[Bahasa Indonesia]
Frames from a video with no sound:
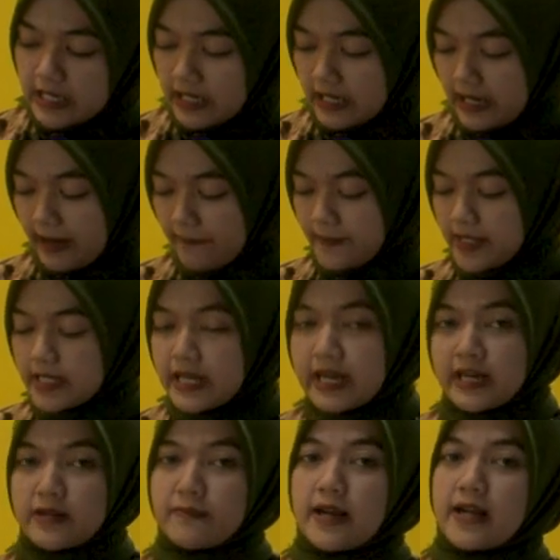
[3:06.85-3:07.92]
dilengkapi
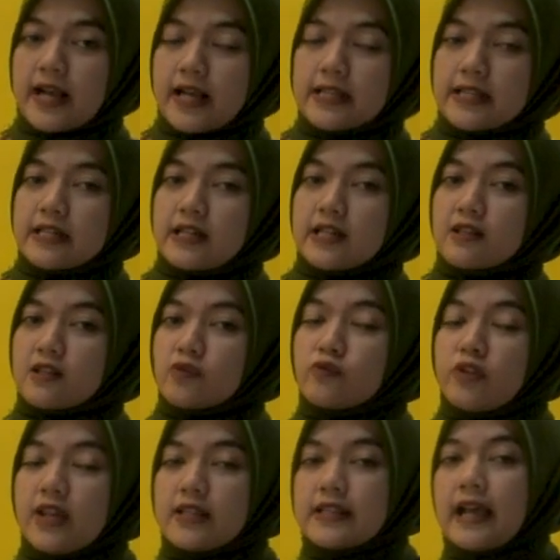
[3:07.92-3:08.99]
dengan magazin dan
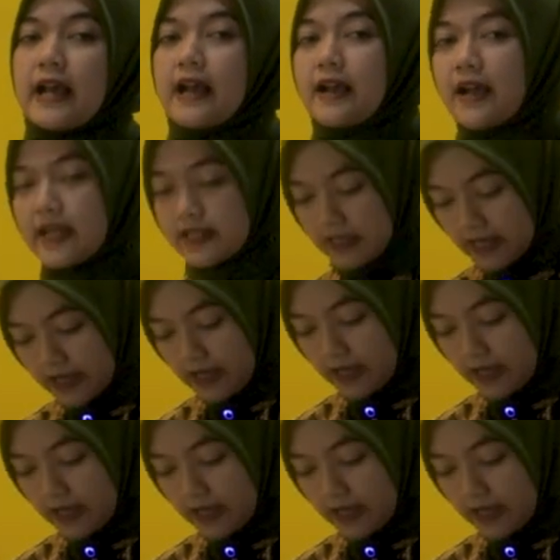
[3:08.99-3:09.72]
tentunya sangat